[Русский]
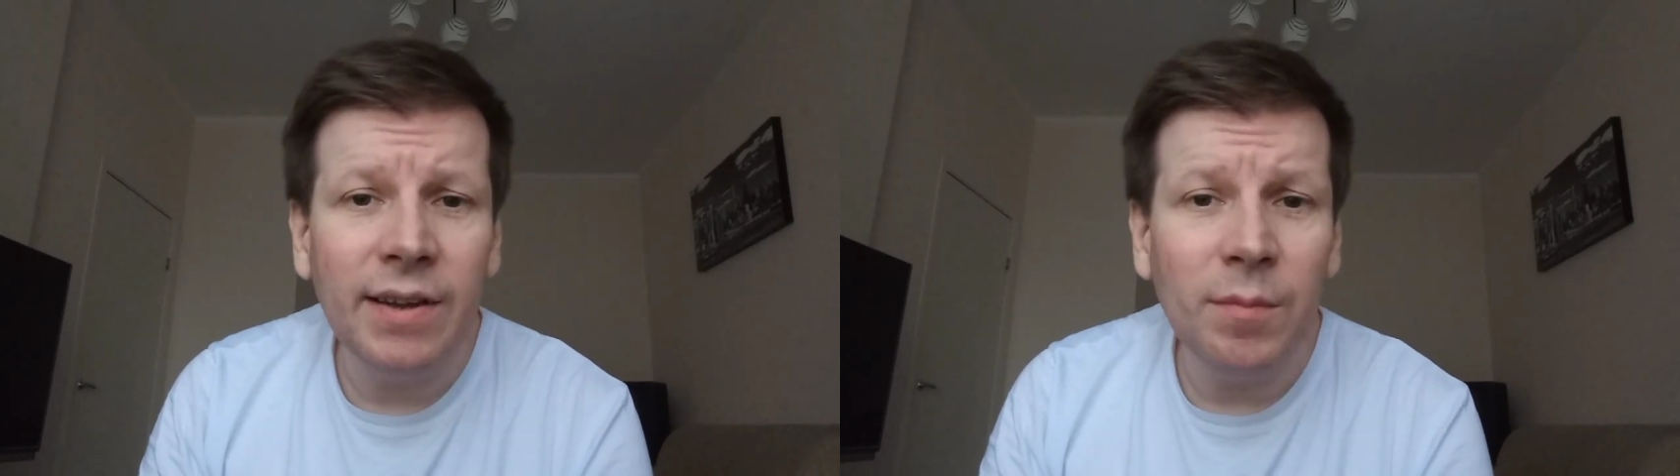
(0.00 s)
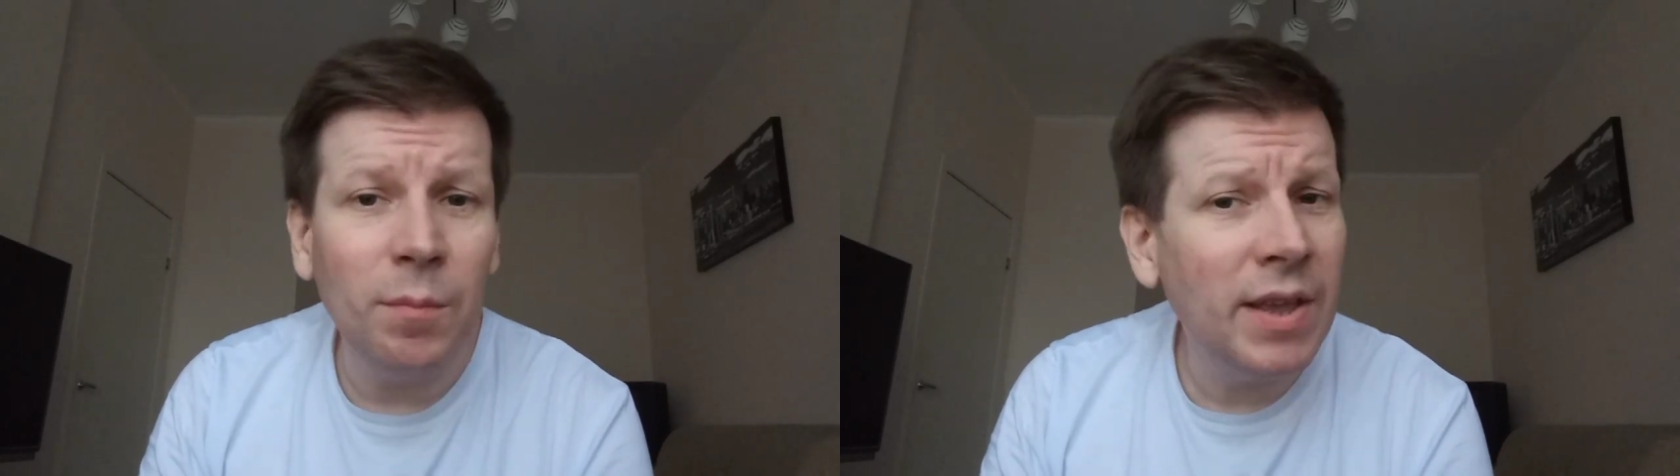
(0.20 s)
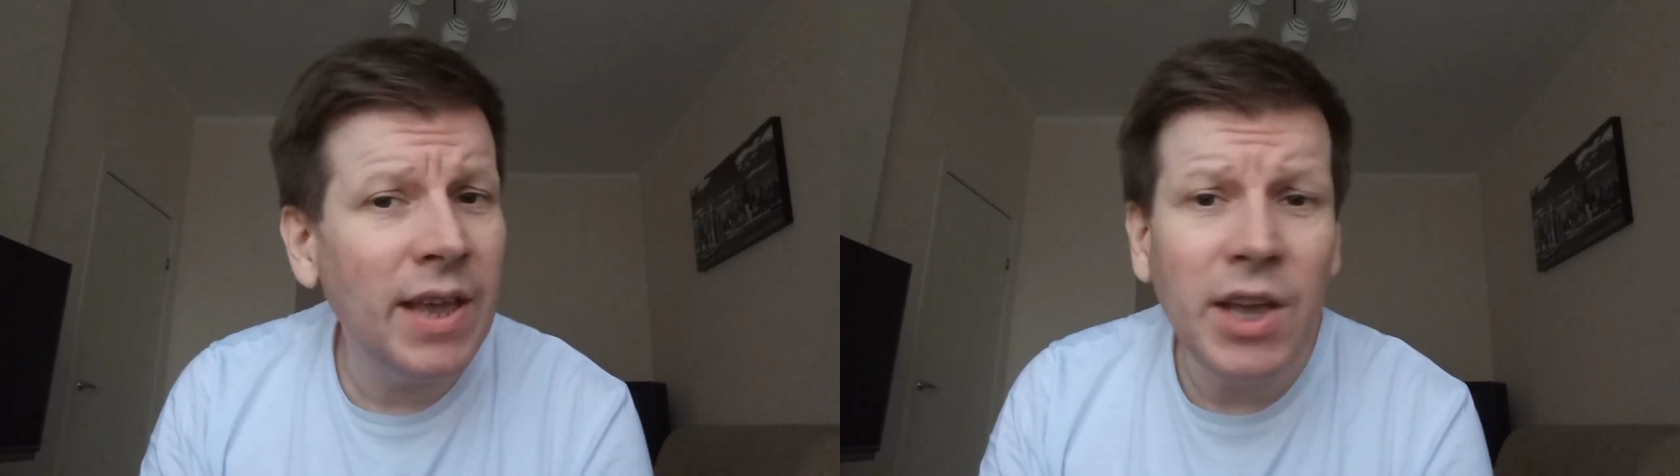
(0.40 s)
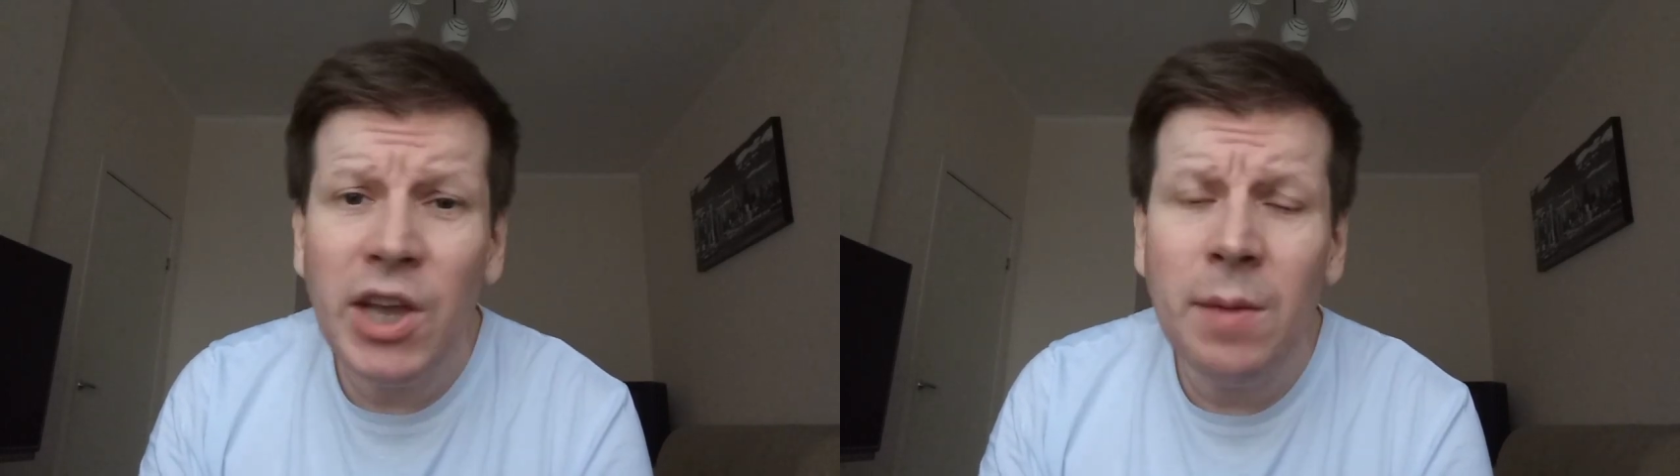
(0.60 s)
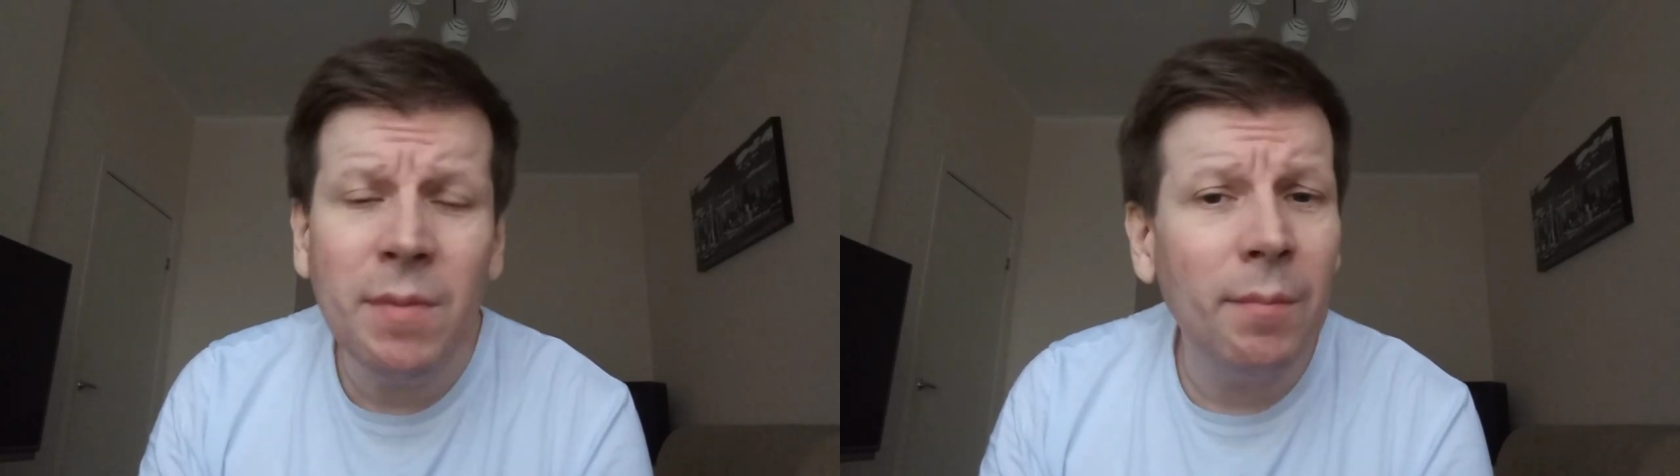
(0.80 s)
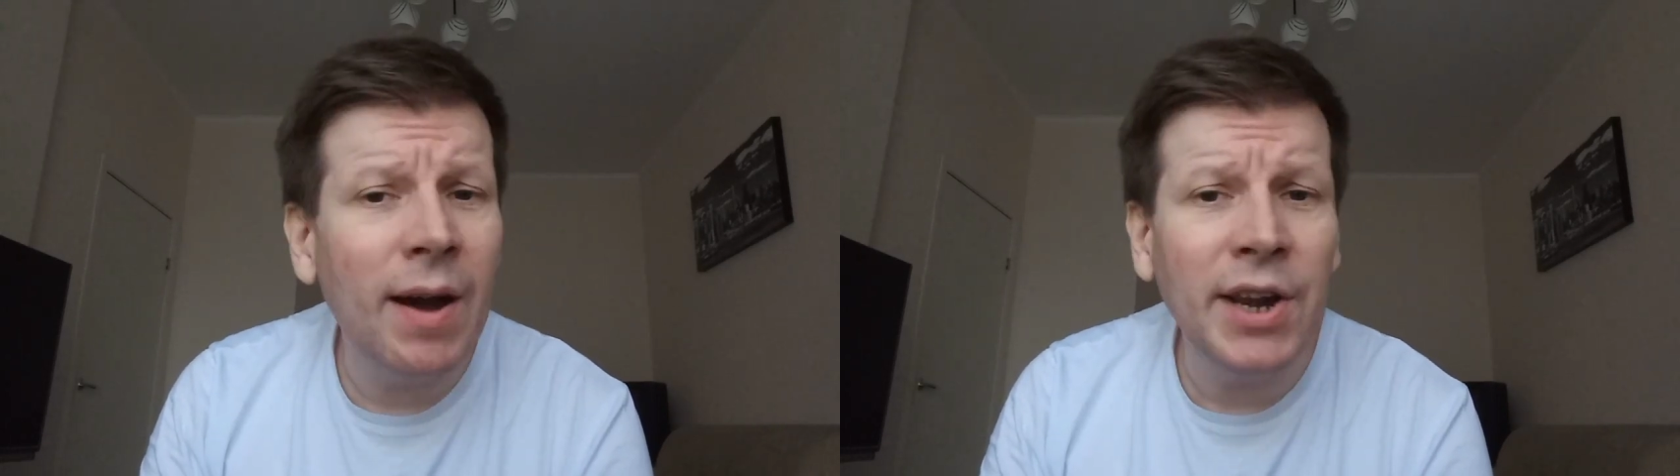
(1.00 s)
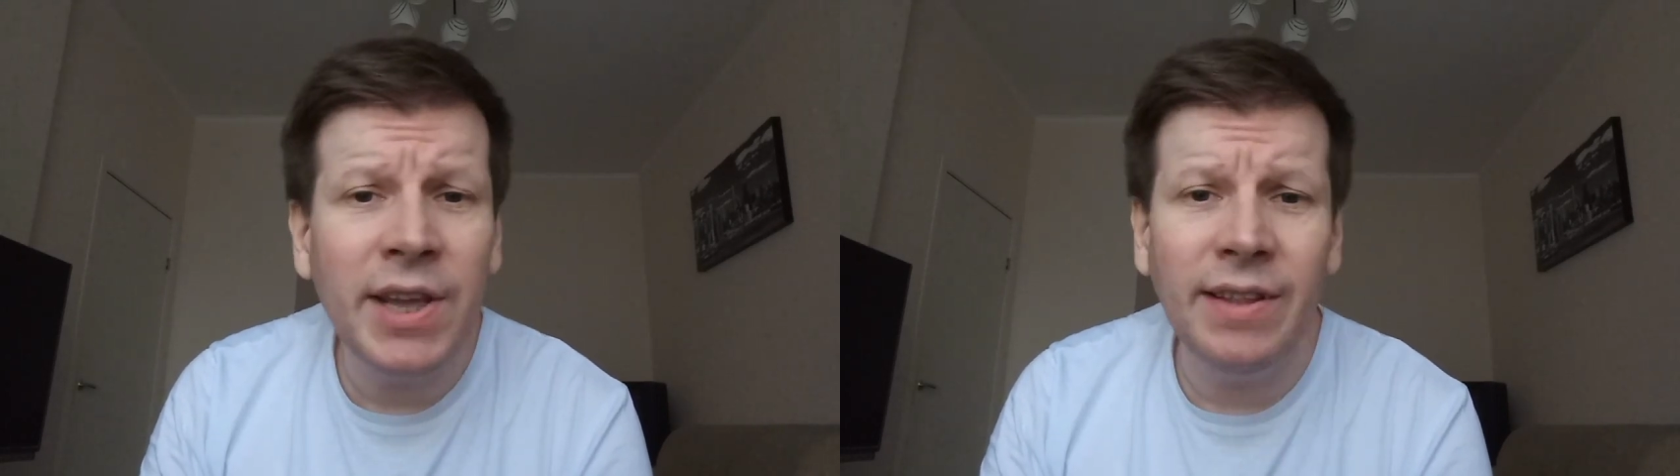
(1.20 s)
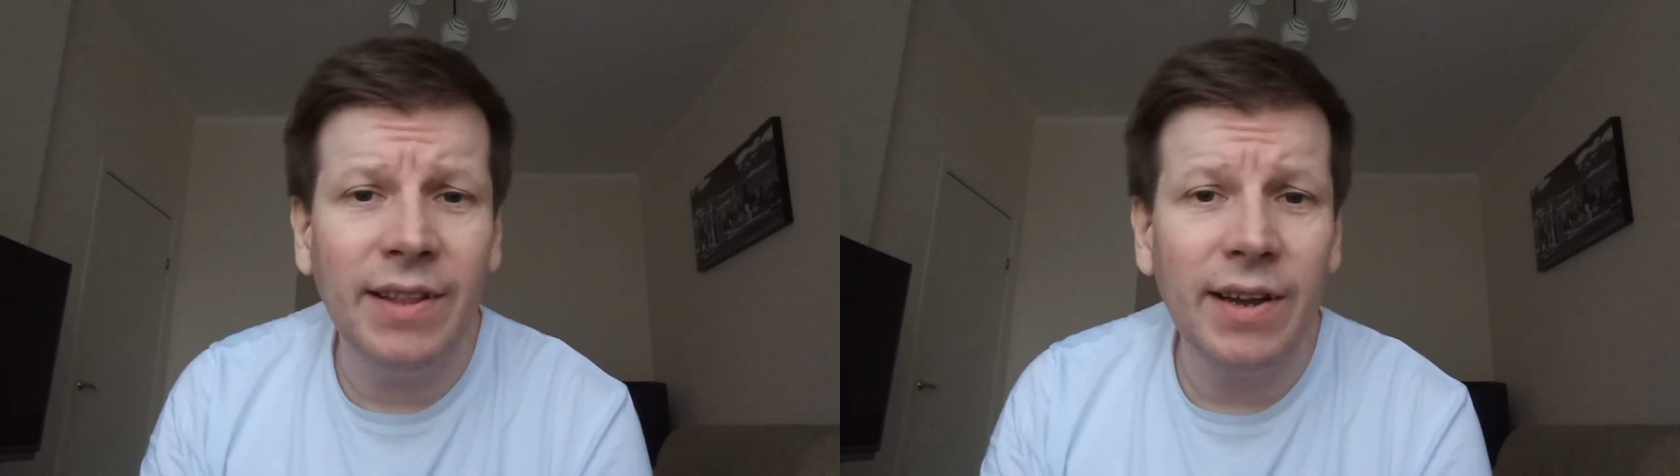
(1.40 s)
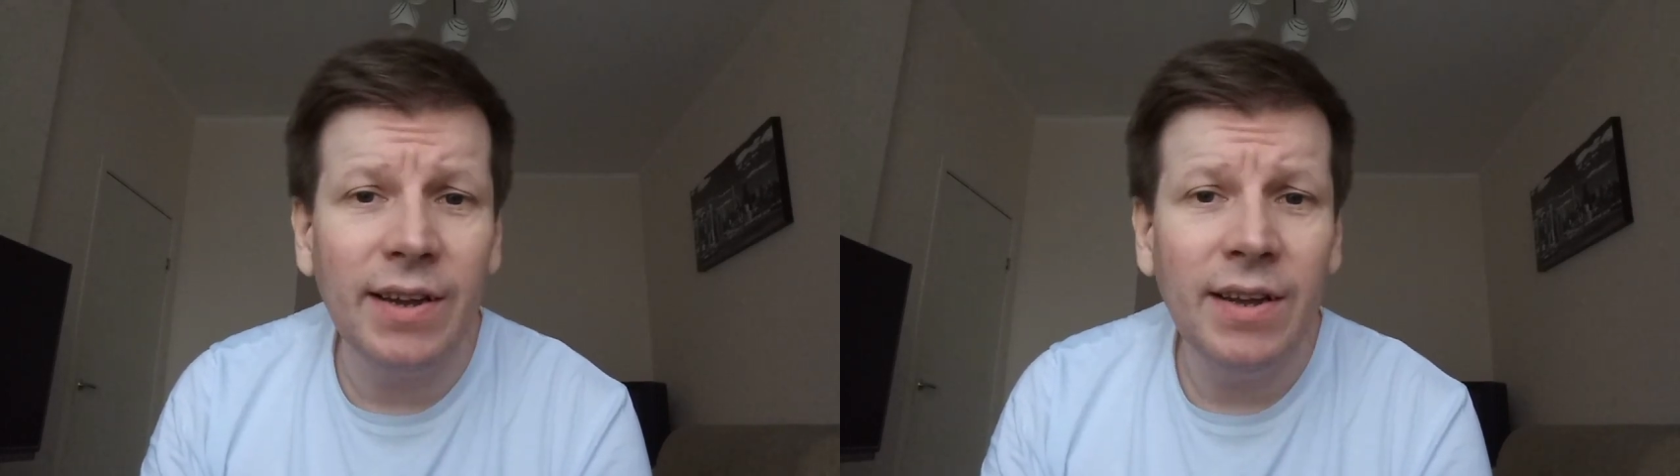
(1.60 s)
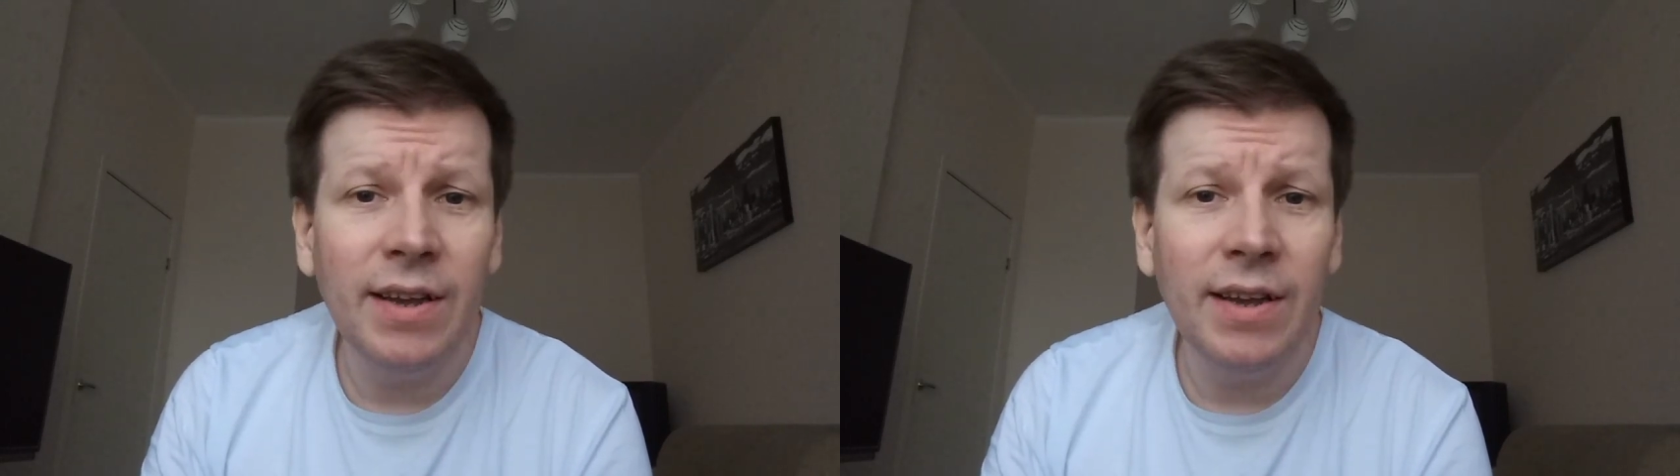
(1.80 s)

мне имя Марина,